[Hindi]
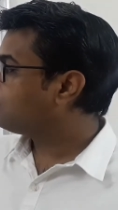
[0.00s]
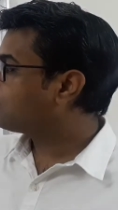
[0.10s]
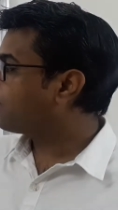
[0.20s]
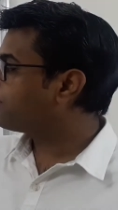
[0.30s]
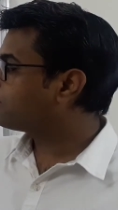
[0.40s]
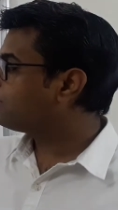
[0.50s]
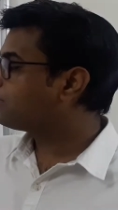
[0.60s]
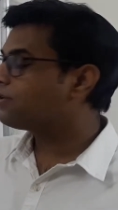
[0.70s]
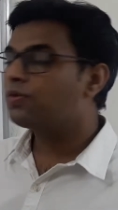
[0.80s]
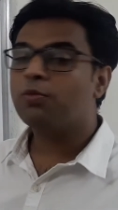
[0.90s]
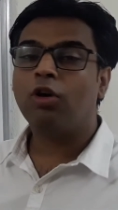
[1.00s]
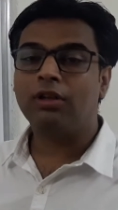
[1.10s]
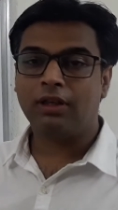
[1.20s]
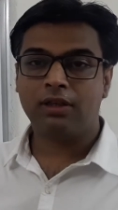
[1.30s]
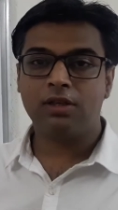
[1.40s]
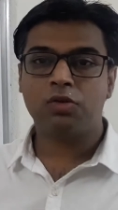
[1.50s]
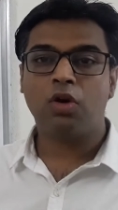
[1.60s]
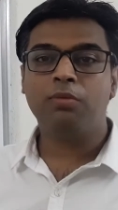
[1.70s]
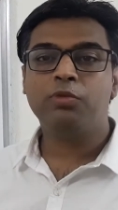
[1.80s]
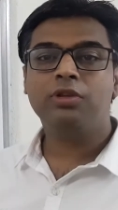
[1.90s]
कैपिटल टी स्मॉल टी
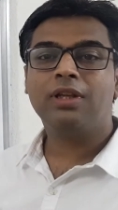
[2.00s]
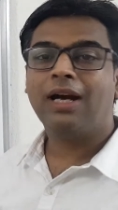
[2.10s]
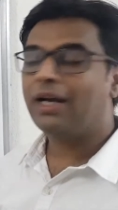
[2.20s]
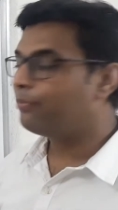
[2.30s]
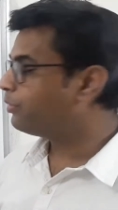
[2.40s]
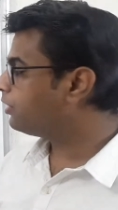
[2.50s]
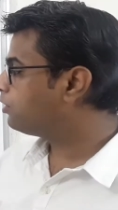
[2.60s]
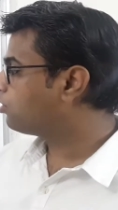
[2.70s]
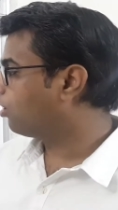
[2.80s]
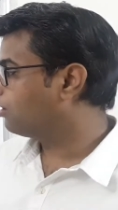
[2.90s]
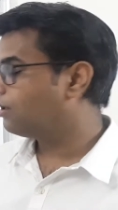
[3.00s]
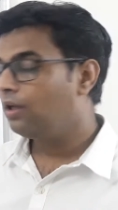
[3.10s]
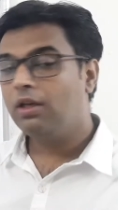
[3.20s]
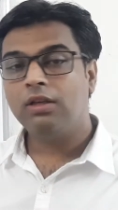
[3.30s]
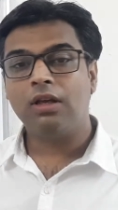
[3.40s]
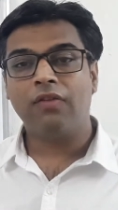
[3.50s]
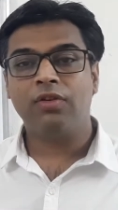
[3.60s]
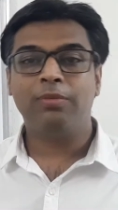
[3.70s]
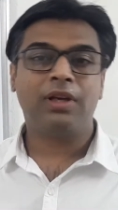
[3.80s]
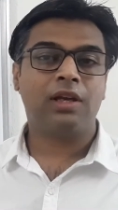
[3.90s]
इसको हम बोलते हैं हाइब्रिड टॉल या
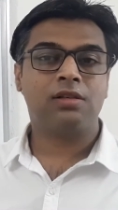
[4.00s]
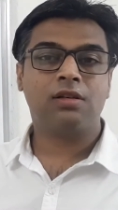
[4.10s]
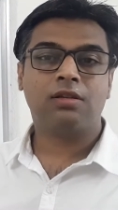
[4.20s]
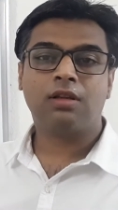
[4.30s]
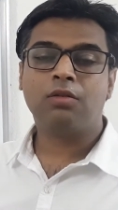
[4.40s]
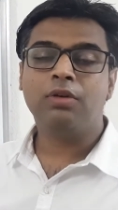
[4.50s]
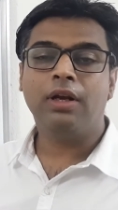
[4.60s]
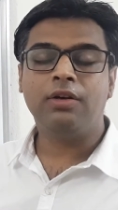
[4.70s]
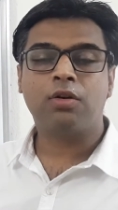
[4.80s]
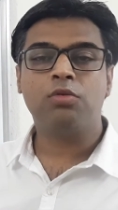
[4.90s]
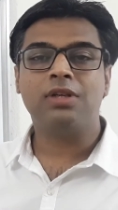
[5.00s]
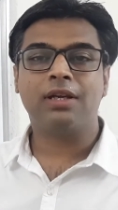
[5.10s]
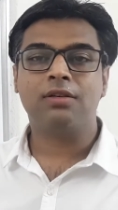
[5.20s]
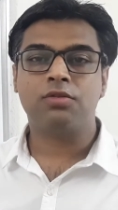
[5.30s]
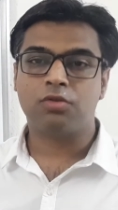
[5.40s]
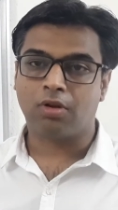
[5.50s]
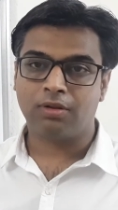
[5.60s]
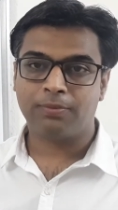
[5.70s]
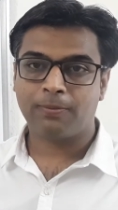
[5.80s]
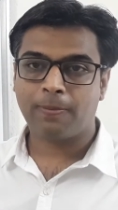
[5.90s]
फिर मैं कह सकता हूं हिट्रोजाइगस
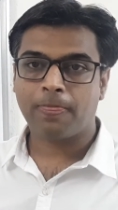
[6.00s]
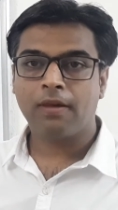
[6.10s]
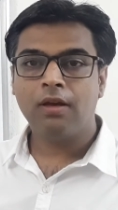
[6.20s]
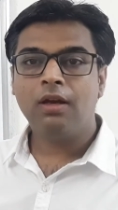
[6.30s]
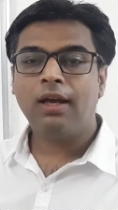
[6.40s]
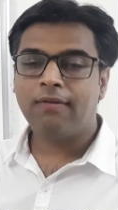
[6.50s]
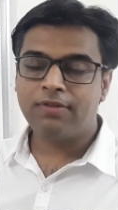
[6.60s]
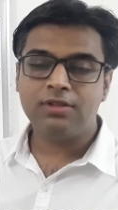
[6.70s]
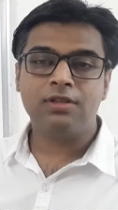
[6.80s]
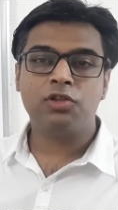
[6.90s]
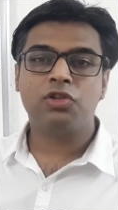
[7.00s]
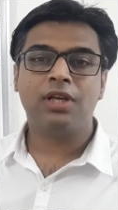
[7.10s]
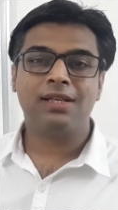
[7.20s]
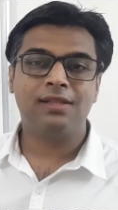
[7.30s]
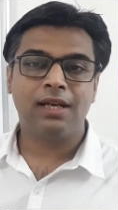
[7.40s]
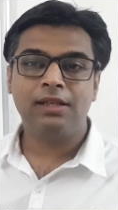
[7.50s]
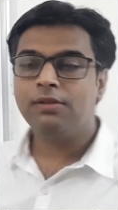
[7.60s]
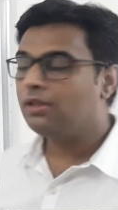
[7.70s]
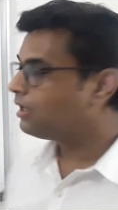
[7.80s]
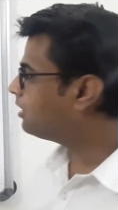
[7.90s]
टॉल एफ वन जनरेशन कैसे आई
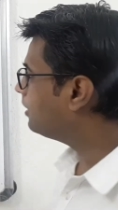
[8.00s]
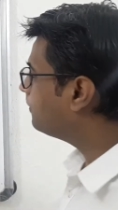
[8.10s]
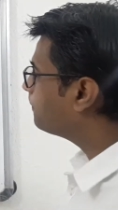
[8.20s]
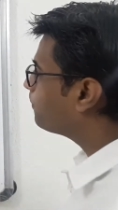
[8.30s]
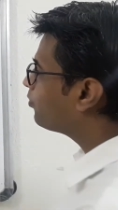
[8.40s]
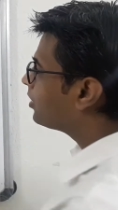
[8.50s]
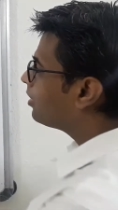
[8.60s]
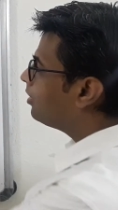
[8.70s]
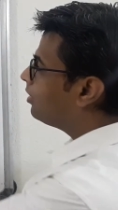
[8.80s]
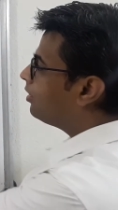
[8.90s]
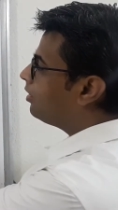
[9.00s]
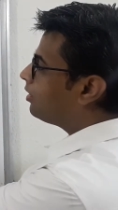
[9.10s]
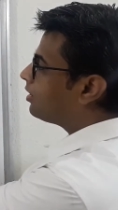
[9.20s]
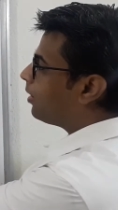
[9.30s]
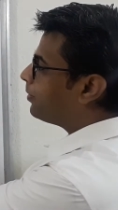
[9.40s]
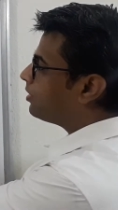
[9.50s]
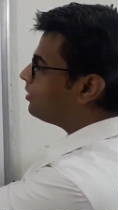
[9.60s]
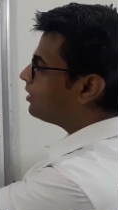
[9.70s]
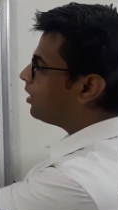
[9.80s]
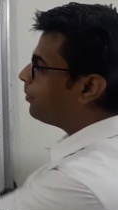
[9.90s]
देखिए
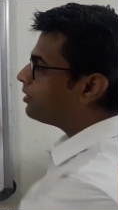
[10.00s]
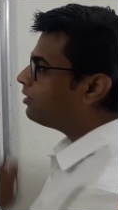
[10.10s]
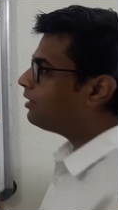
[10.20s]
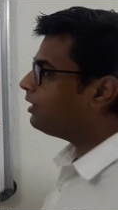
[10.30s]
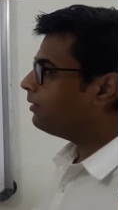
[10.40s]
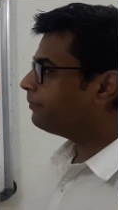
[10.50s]
कैपिटल टी कैपिटल टी